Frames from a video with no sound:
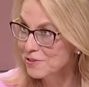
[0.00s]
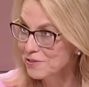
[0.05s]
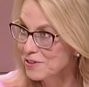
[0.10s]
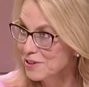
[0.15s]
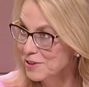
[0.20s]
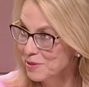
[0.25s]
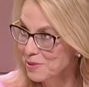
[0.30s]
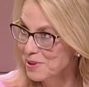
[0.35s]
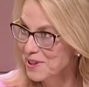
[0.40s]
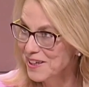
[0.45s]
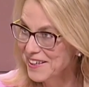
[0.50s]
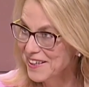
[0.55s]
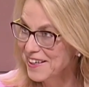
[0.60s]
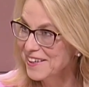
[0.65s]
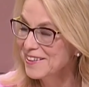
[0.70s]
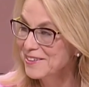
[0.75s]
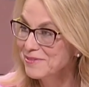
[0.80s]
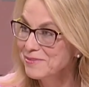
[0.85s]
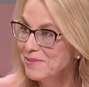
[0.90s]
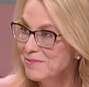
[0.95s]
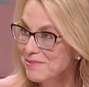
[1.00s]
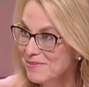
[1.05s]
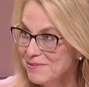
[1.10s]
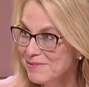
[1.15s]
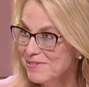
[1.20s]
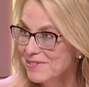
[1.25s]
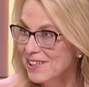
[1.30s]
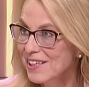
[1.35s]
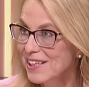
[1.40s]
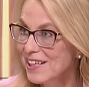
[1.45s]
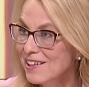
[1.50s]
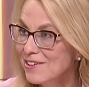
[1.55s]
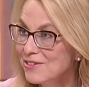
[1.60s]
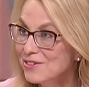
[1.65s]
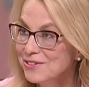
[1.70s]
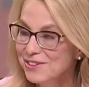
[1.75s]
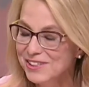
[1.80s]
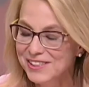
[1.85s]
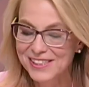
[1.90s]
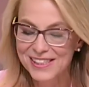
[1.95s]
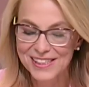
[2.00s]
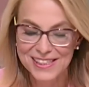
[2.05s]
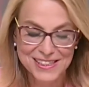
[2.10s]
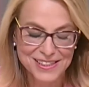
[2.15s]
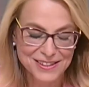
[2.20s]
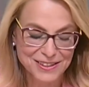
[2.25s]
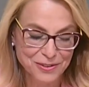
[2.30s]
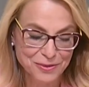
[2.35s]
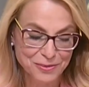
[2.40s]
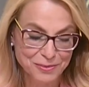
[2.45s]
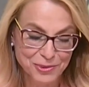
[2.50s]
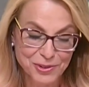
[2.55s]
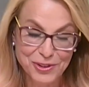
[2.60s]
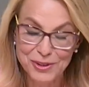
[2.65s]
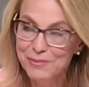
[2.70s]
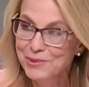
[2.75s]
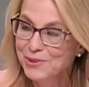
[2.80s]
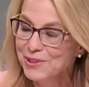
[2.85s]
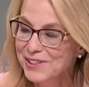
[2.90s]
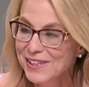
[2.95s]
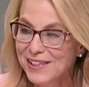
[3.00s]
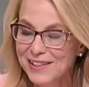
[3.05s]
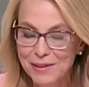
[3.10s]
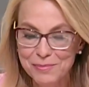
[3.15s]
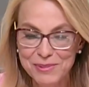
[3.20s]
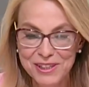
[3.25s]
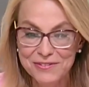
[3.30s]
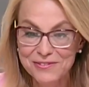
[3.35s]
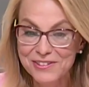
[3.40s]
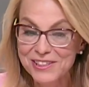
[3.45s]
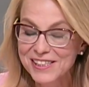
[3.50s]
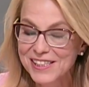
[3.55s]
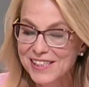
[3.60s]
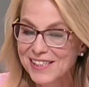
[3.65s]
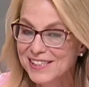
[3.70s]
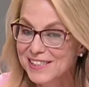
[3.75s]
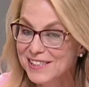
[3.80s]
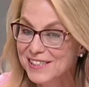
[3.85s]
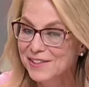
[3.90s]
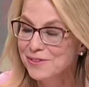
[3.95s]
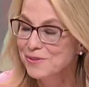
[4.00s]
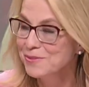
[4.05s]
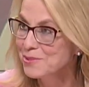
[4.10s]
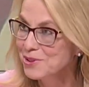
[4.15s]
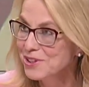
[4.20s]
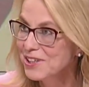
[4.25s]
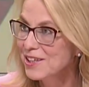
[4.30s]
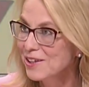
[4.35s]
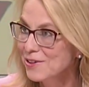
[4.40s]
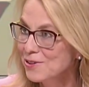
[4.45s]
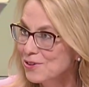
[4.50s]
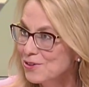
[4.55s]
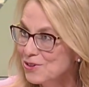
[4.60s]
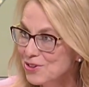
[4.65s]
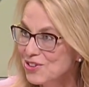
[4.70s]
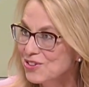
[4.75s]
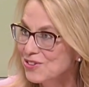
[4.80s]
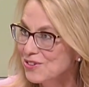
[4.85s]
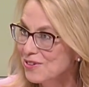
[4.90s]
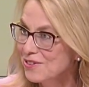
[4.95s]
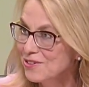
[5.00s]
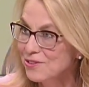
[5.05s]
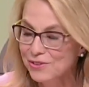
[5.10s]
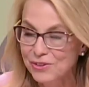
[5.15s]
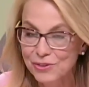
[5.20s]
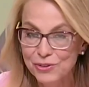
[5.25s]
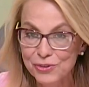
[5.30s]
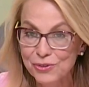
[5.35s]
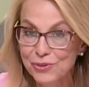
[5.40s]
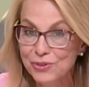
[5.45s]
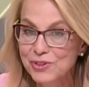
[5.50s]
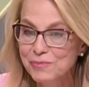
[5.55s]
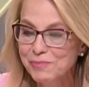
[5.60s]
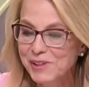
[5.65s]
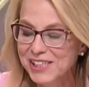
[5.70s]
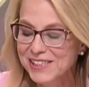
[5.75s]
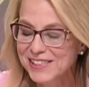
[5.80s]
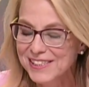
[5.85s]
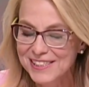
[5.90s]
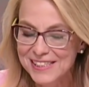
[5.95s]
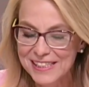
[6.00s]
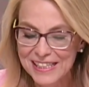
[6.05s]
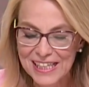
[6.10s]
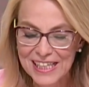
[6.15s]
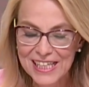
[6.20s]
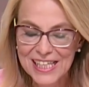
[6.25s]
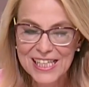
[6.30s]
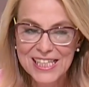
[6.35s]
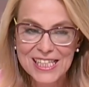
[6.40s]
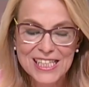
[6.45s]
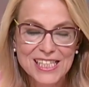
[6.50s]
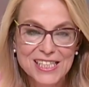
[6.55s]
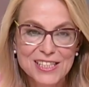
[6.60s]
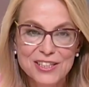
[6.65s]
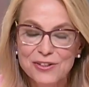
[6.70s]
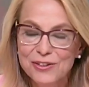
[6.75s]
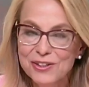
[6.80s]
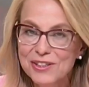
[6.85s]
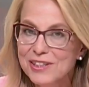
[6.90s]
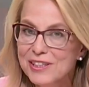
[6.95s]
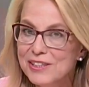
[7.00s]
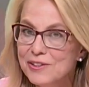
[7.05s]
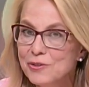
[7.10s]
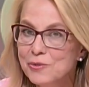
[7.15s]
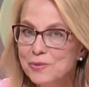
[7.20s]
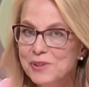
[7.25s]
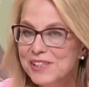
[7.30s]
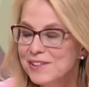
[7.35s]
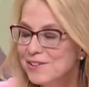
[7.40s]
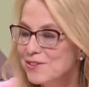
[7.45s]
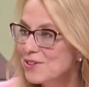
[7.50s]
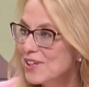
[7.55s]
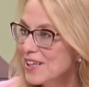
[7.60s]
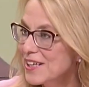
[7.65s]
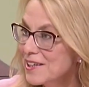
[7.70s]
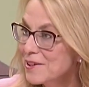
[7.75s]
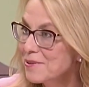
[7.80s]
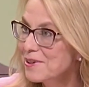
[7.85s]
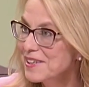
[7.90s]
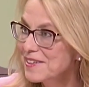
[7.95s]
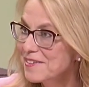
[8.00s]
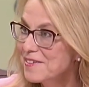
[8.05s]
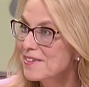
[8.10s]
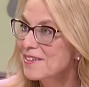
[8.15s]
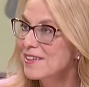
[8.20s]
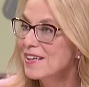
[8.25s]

fenomenal. ¿eh? La gira ha sido muy, muy, la bienvenida ha sido muy calurosa en todas las partes. Estoy descubriendo cada vez